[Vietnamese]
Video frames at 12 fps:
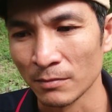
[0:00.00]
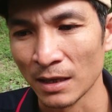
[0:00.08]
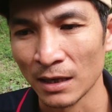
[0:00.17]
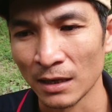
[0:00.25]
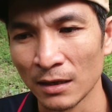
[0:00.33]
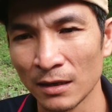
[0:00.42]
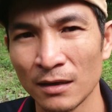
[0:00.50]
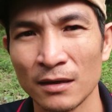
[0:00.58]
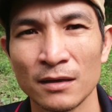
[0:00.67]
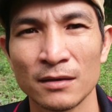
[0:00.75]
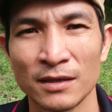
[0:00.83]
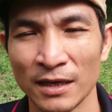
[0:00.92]
mà
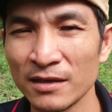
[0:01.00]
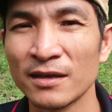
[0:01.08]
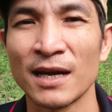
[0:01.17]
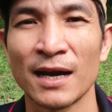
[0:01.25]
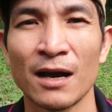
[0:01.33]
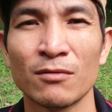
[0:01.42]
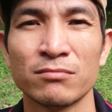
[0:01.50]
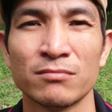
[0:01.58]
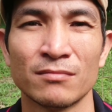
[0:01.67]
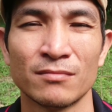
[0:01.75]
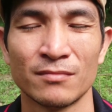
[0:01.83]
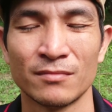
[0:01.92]
chỉ người đàn ông
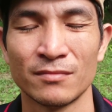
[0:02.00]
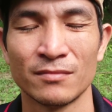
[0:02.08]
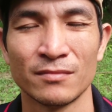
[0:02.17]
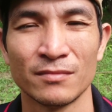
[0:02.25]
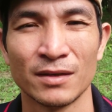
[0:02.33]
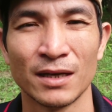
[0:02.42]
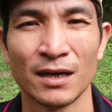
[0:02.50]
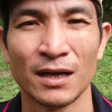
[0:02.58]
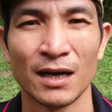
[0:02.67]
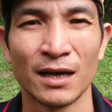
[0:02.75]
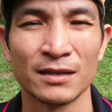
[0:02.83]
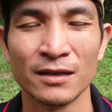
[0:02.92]

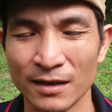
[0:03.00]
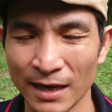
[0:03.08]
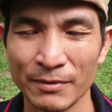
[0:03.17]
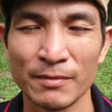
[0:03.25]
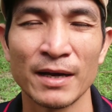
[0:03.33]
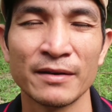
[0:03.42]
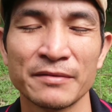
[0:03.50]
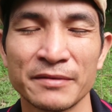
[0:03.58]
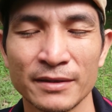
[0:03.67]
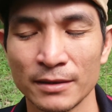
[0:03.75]
à, thường hay bị bệnh